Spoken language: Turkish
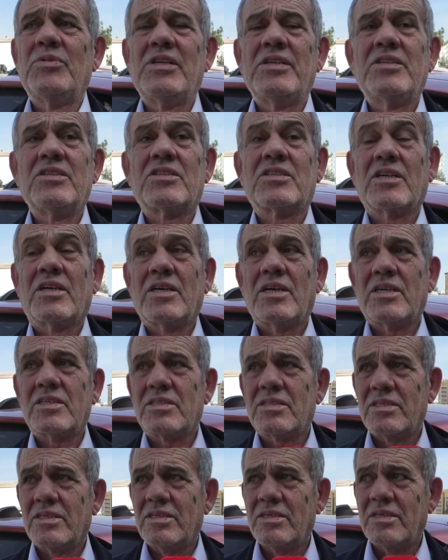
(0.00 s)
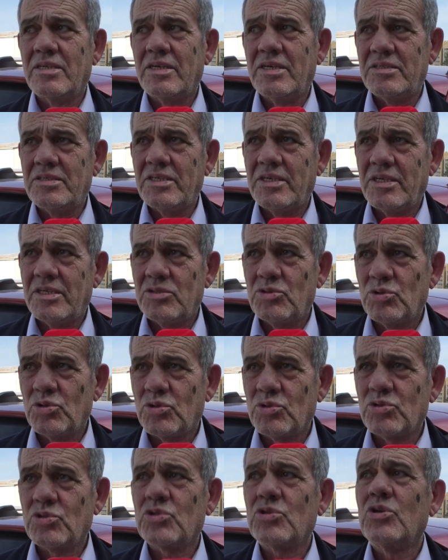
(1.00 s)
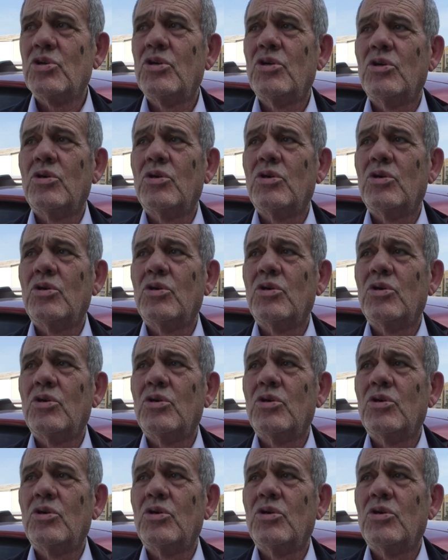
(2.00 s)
bilgisayar hediye ediyoruz.